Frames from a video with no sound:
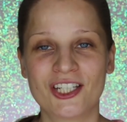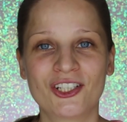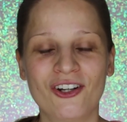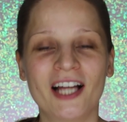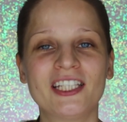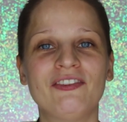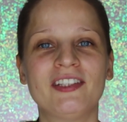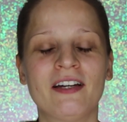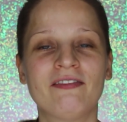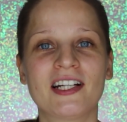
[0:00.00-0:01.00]
Cześć kochani,
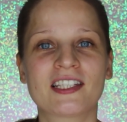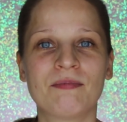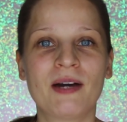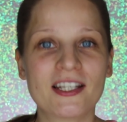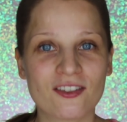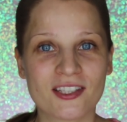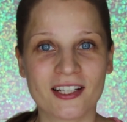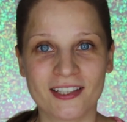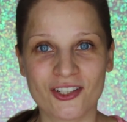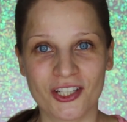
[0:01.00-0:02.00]
witam Was bardzo
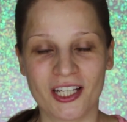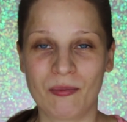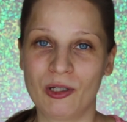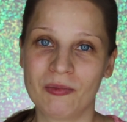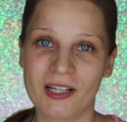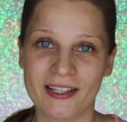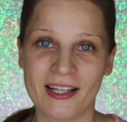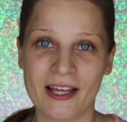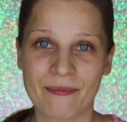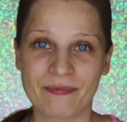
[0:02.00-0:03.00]
serdecznie na moim
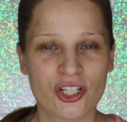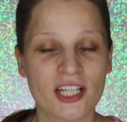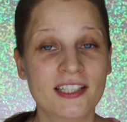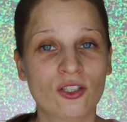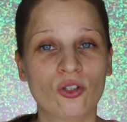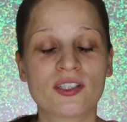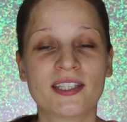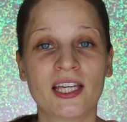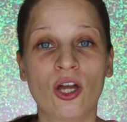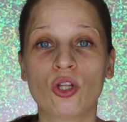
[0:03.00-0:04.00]
kanale. Często
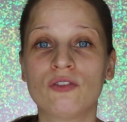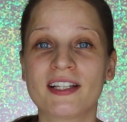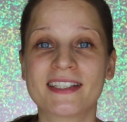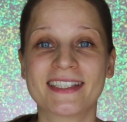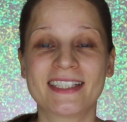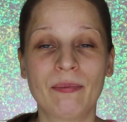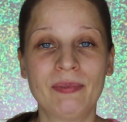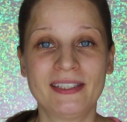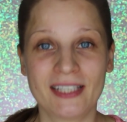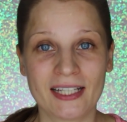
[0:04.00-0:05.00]
dostaję od Was
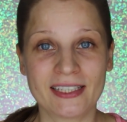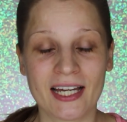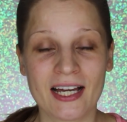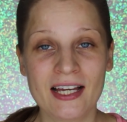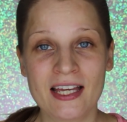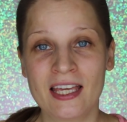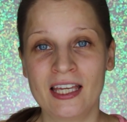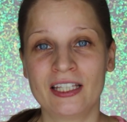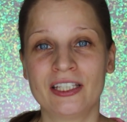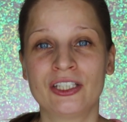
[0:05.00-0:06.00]
zapytania,
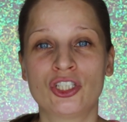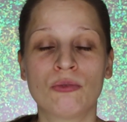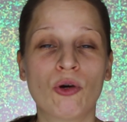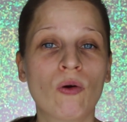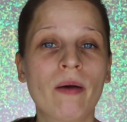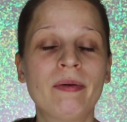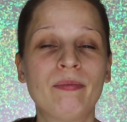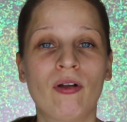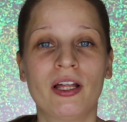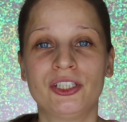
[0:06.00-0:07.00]
y, czy mogłabym
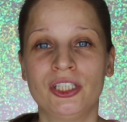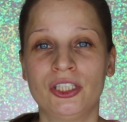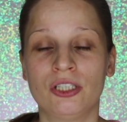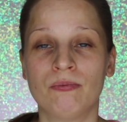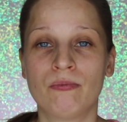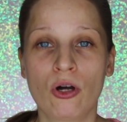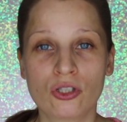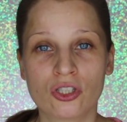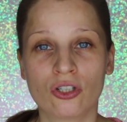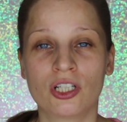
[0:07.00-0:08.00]
polecić
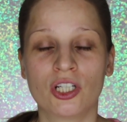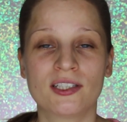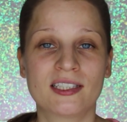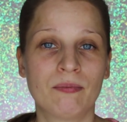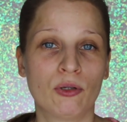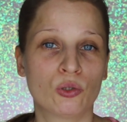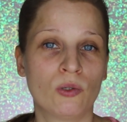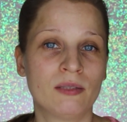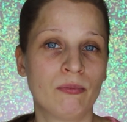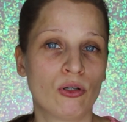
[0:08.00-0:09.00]
mocno kryjący
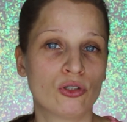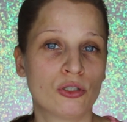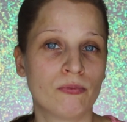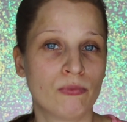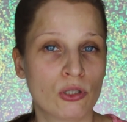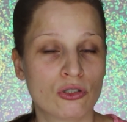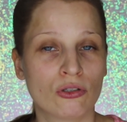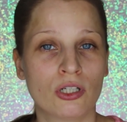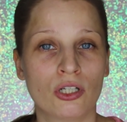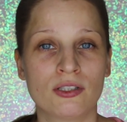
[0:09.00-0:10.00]
podkład bądź mocno
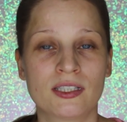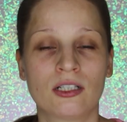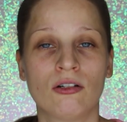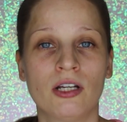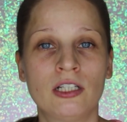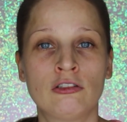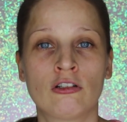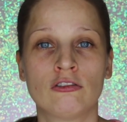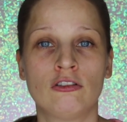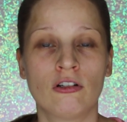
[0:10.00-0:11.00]
kryjący
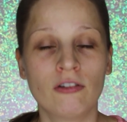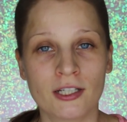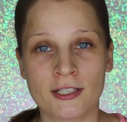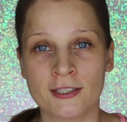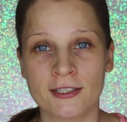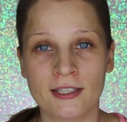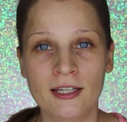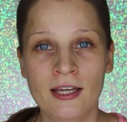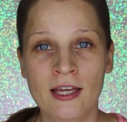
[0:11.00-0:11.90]
korektor drogeryjny